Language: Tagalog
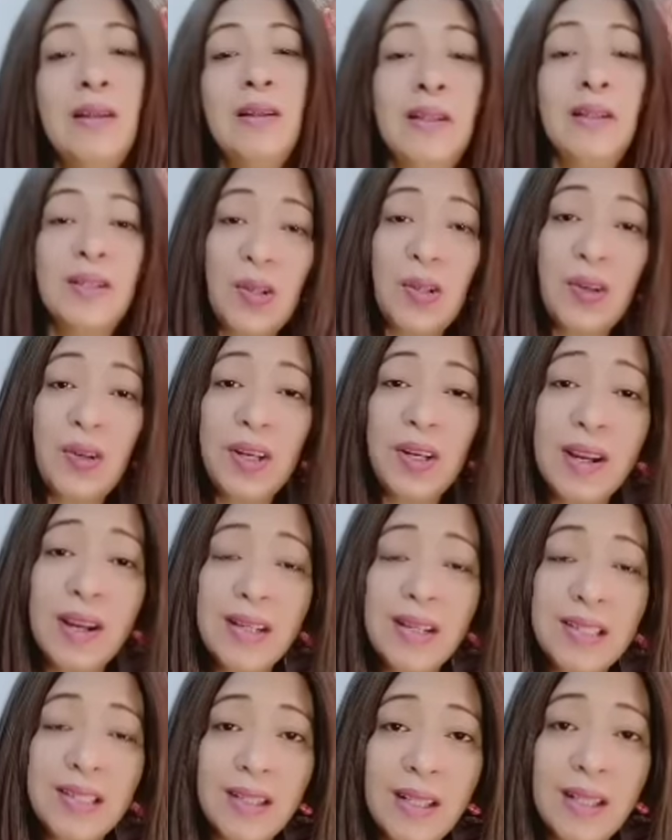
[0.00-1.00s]
So yun na
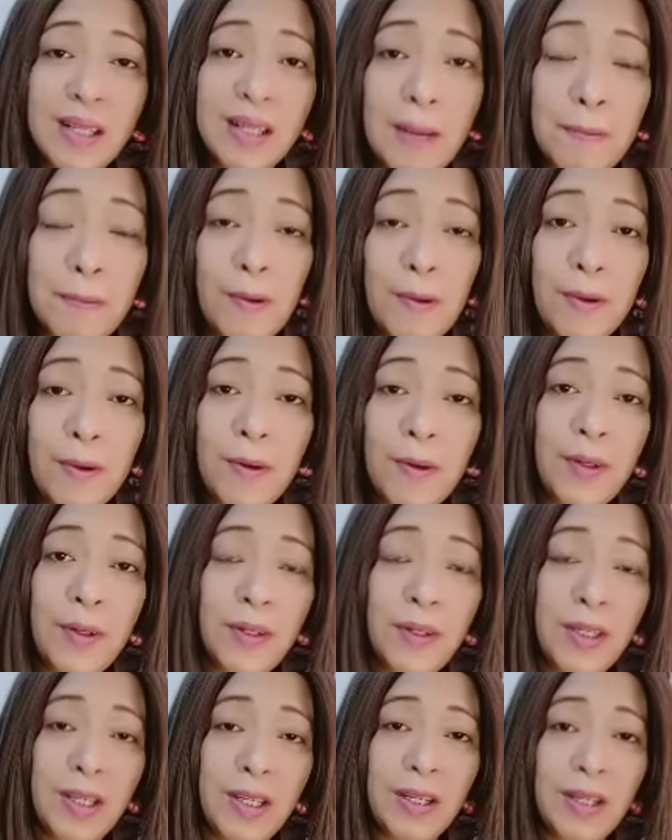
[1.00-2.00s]
guys, at link po
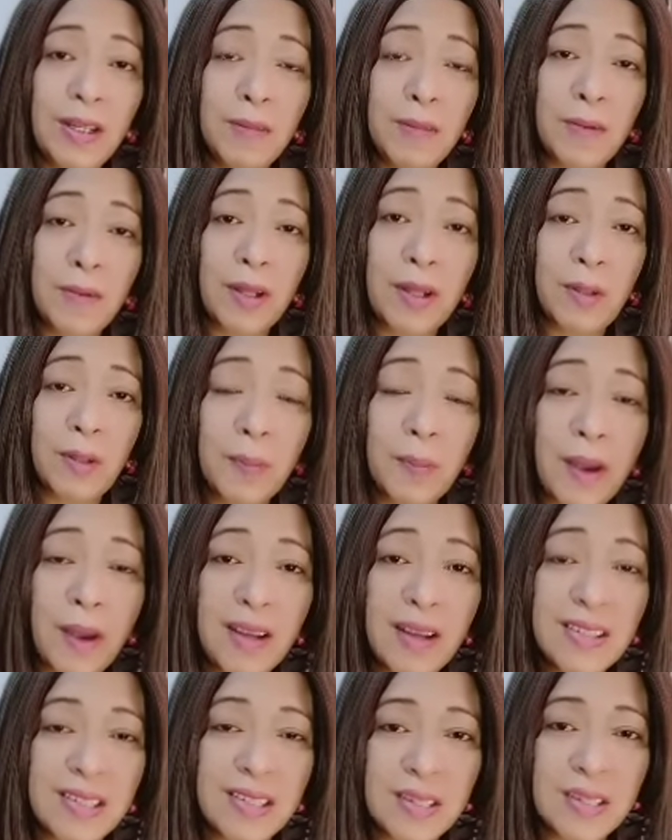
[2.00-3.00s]
ni Brother
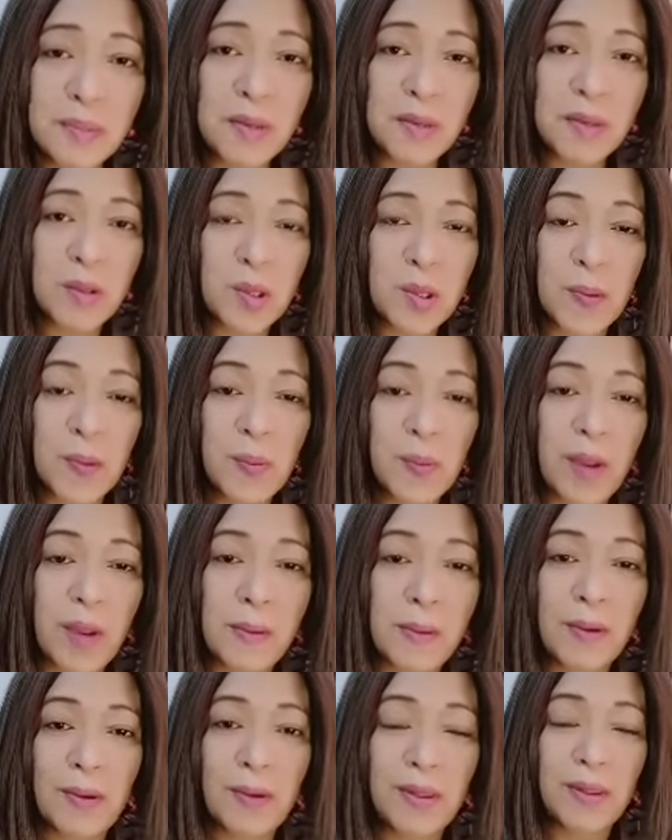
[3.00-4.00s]
Paas sa mga gusto pong
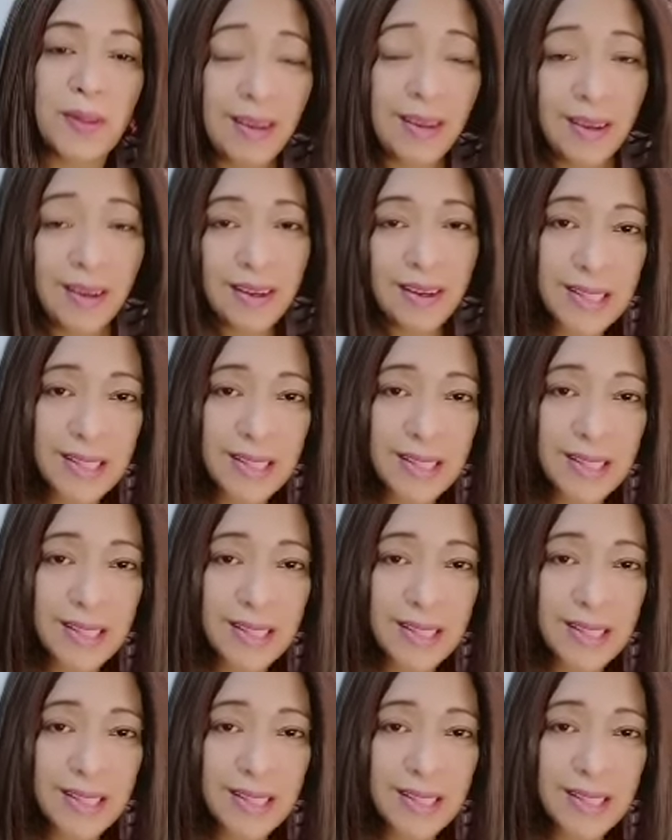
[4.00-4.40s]
makapanood.